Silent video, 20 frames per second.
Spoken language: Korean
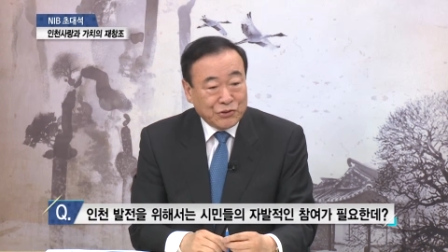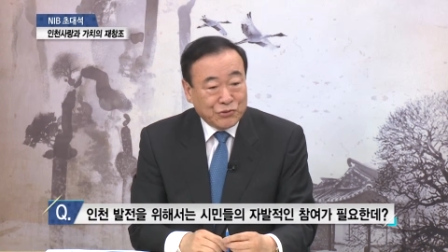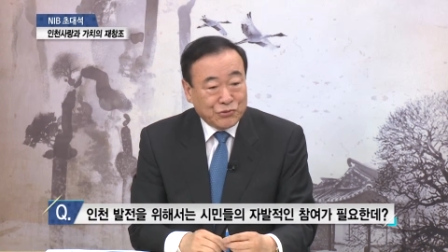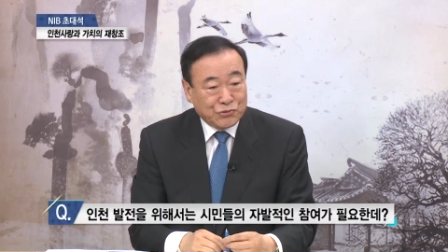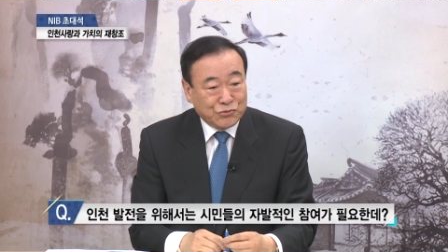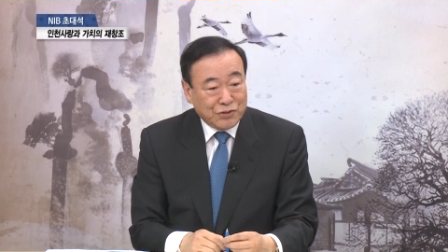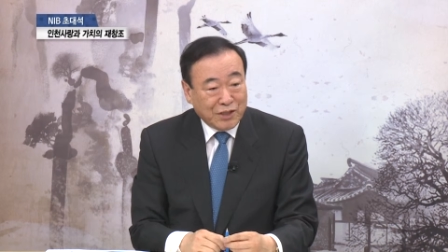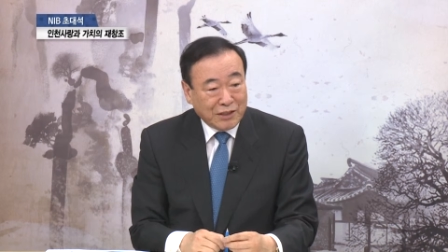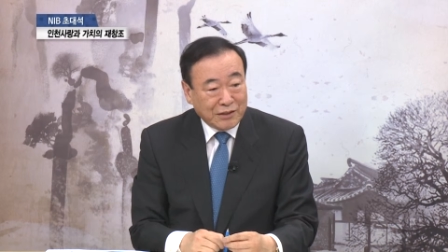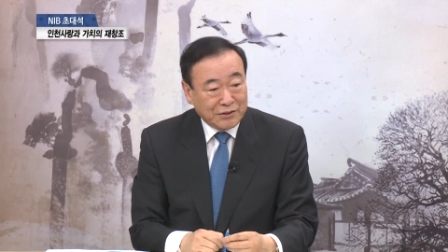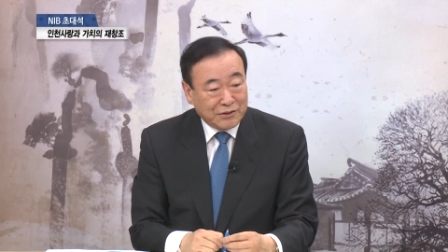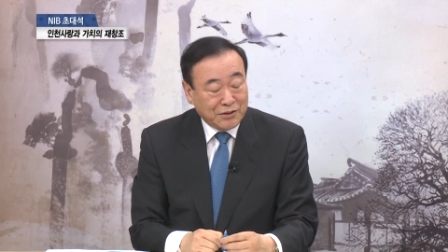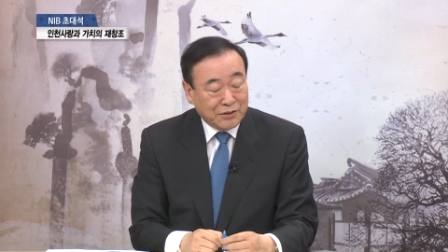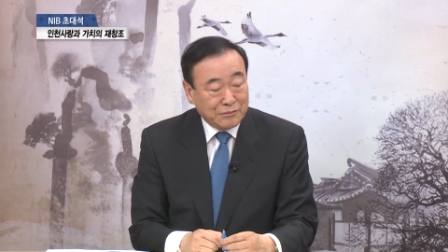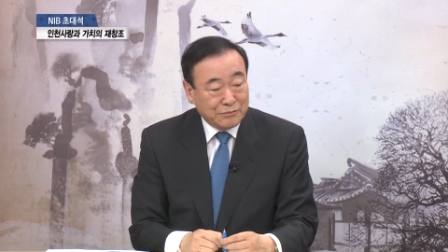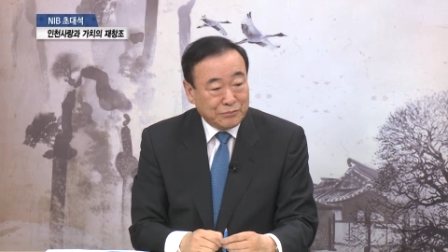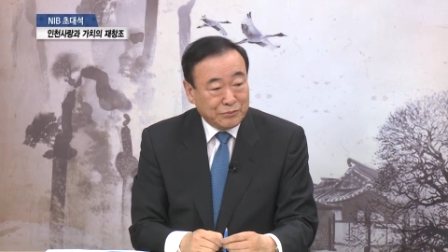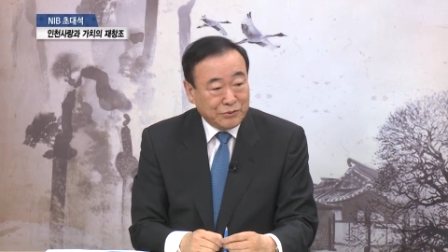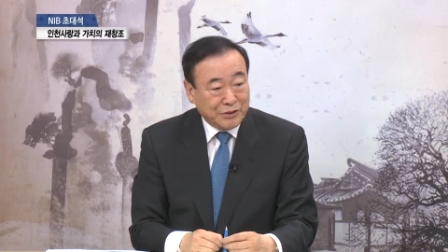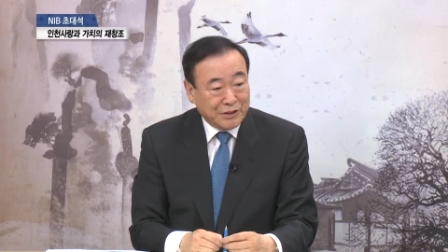중앙
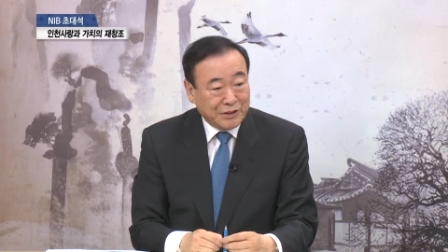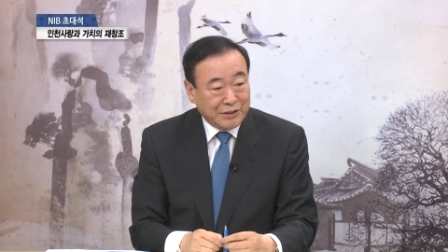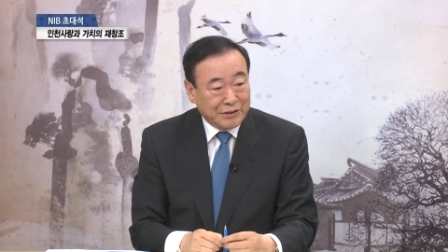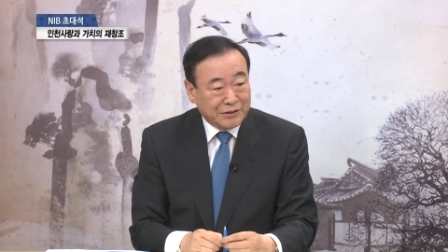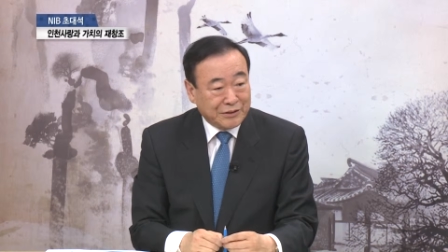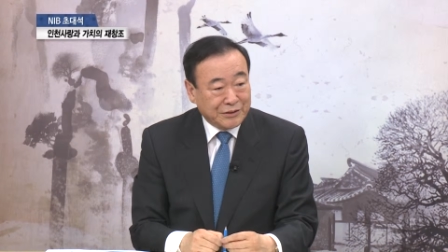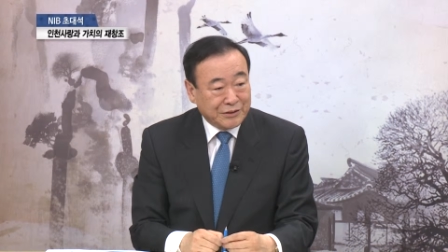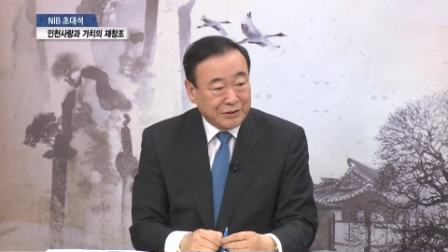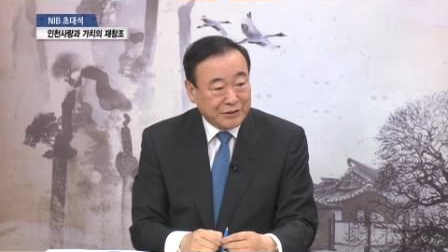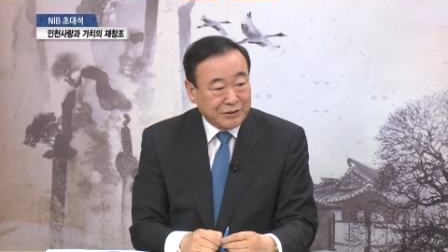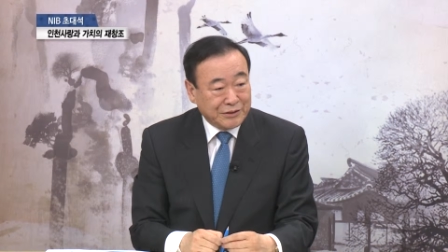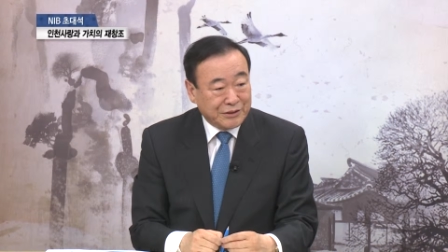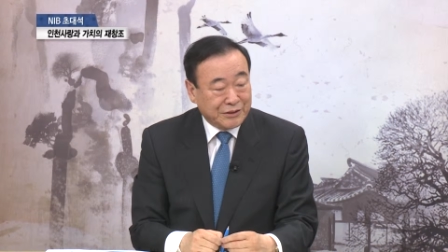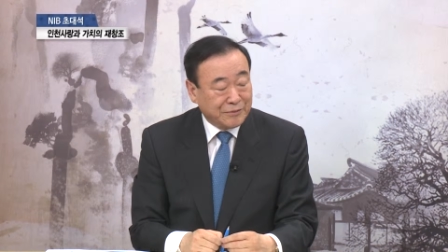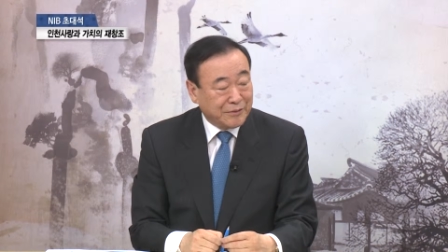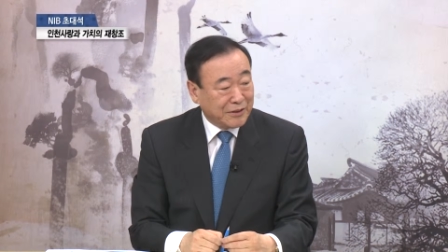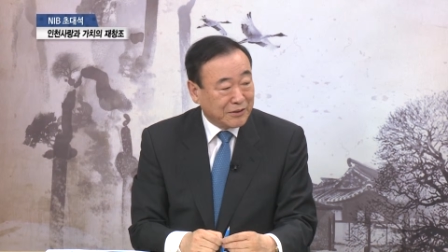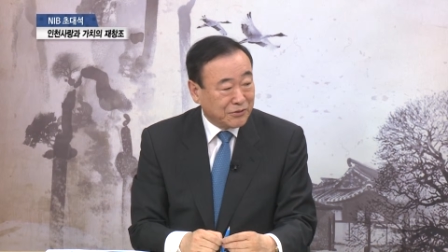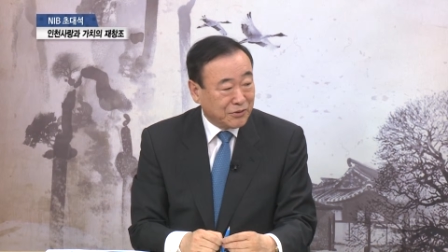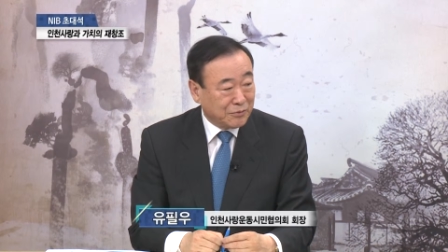정부에서
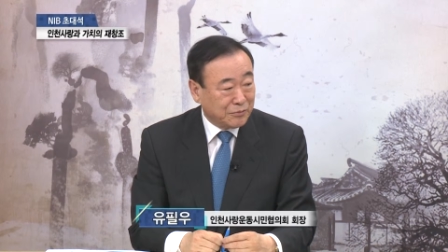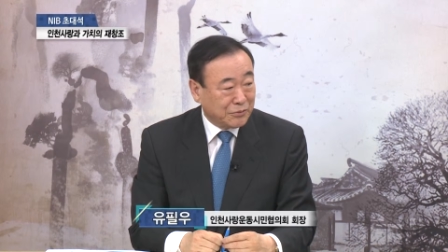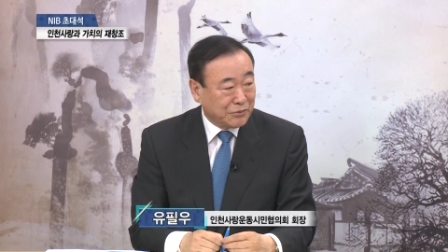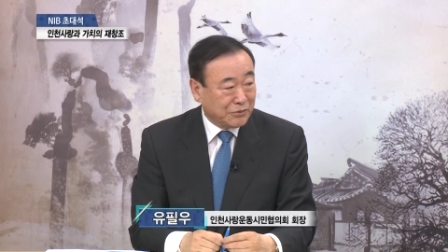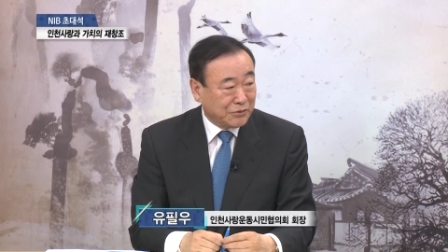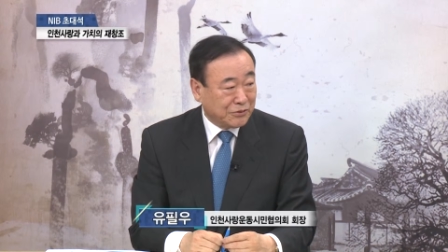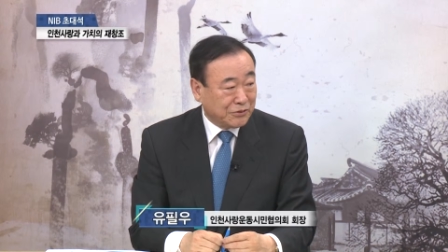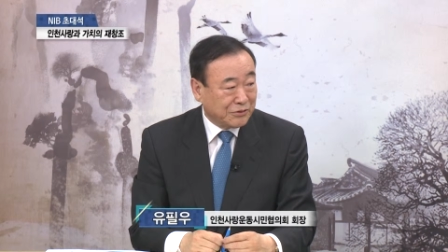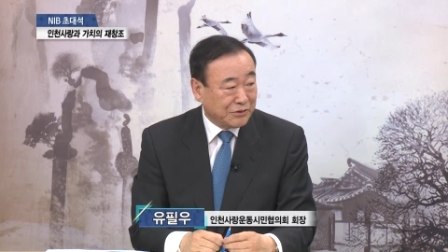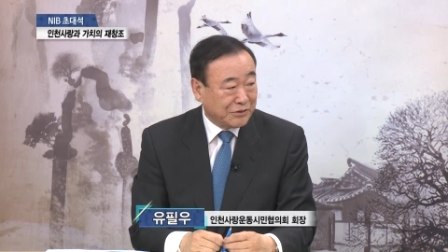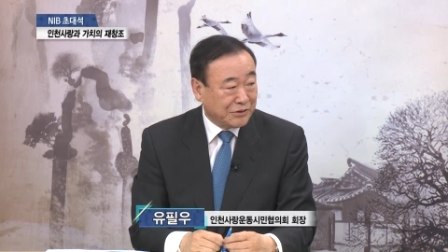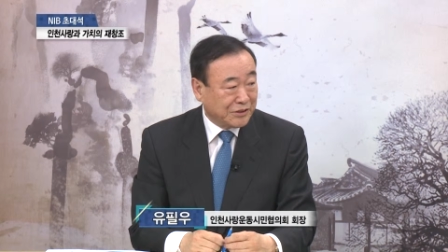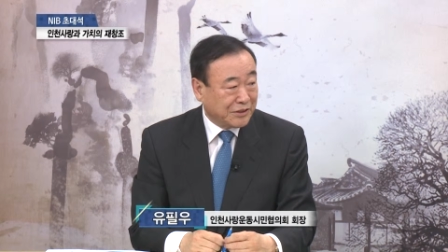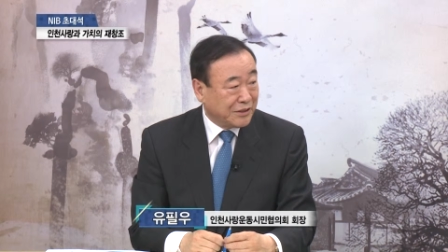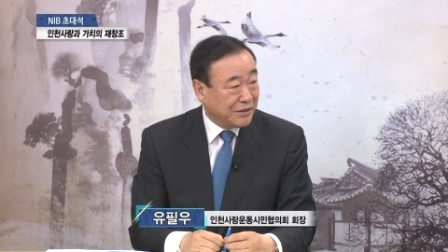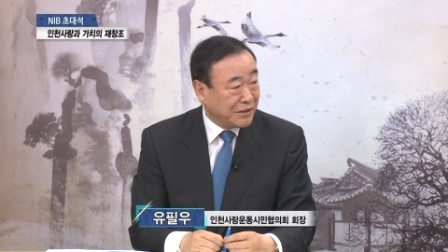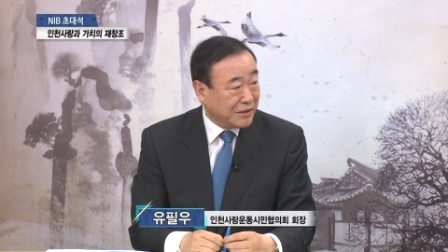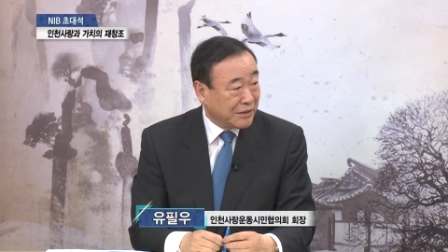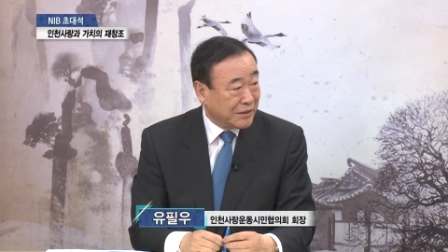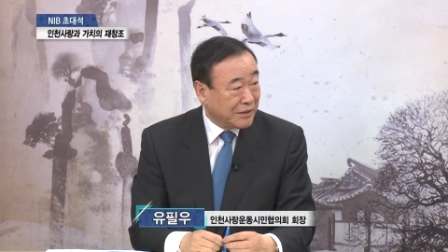지방 정부로 그
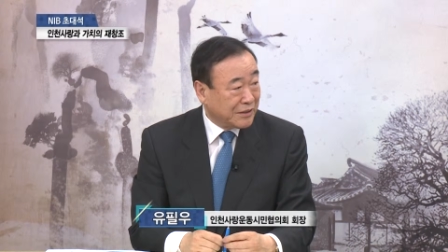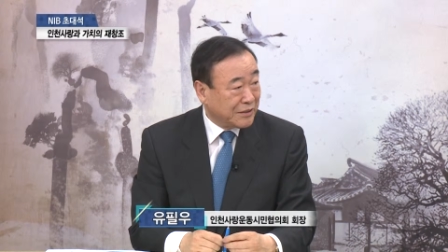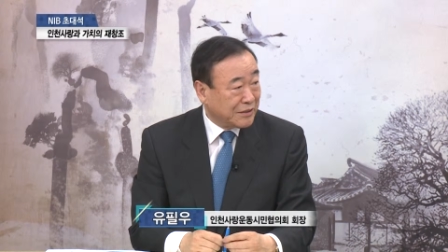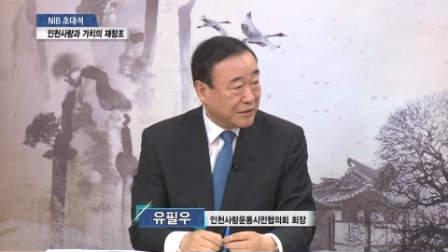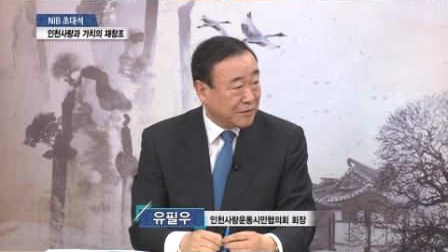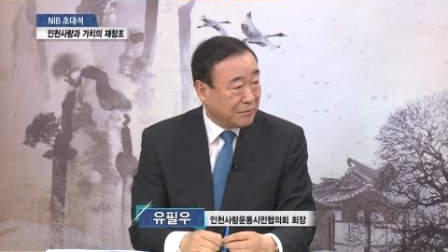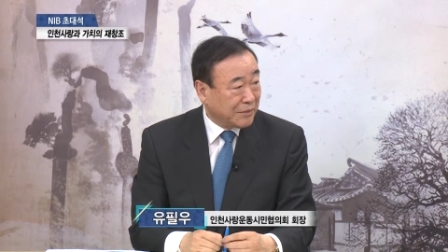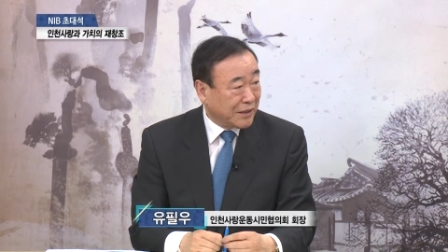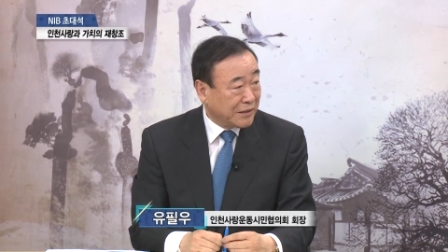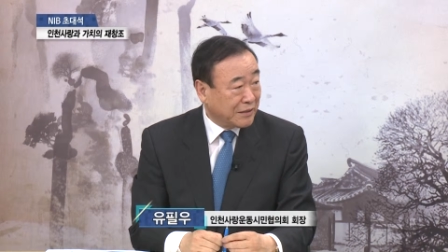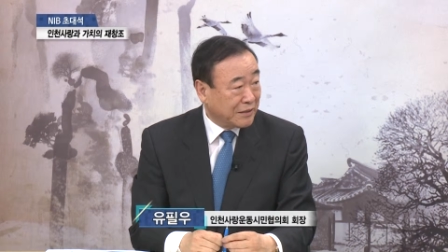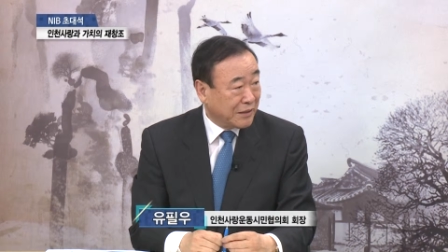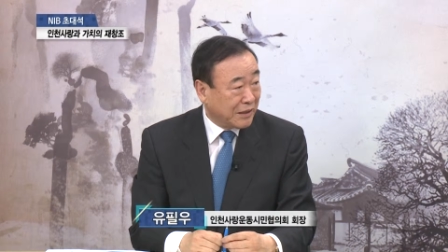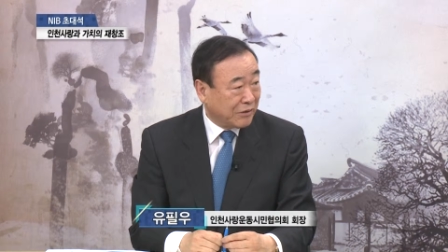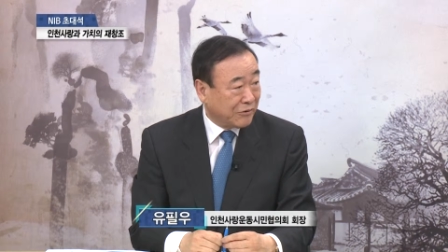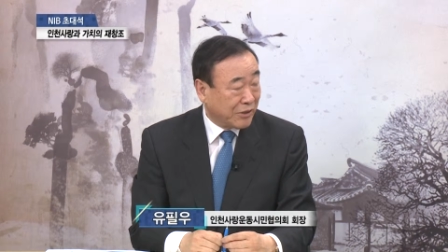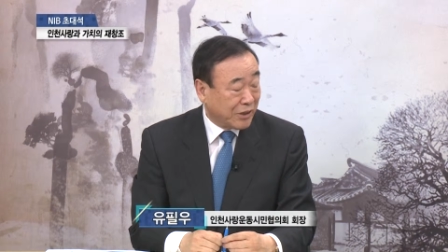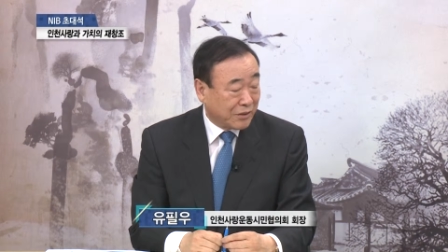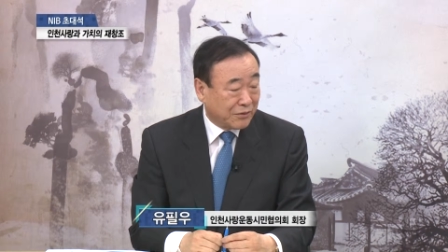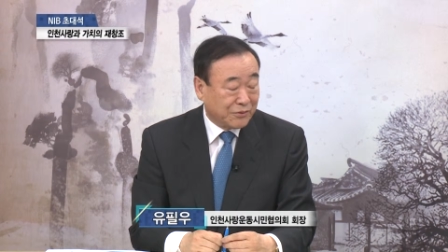기능이 이제 많이
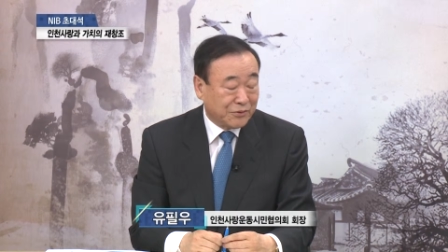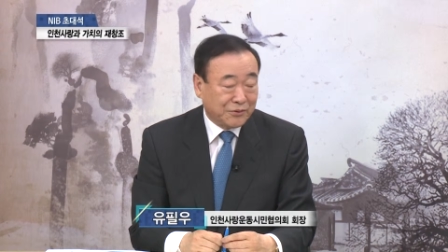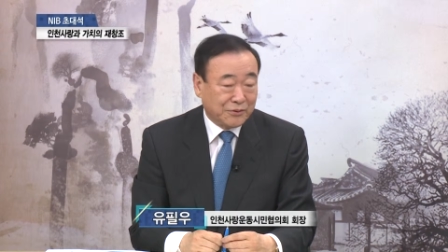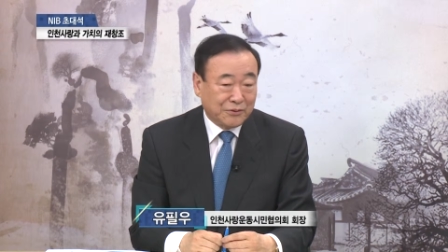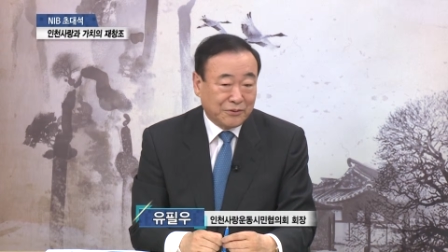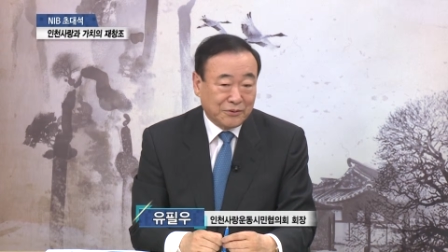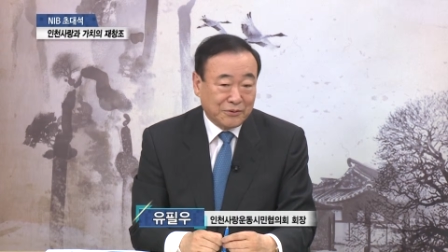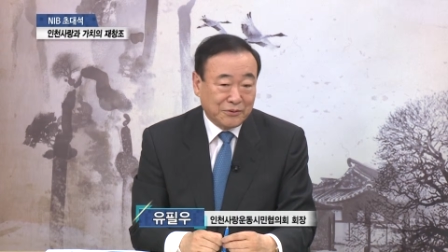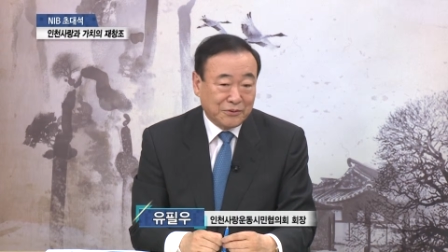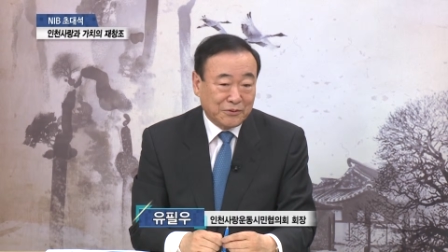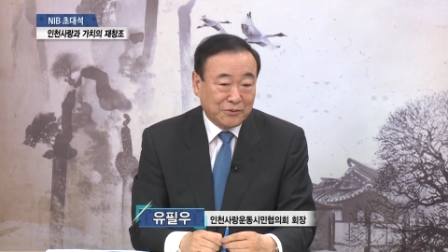내려왔고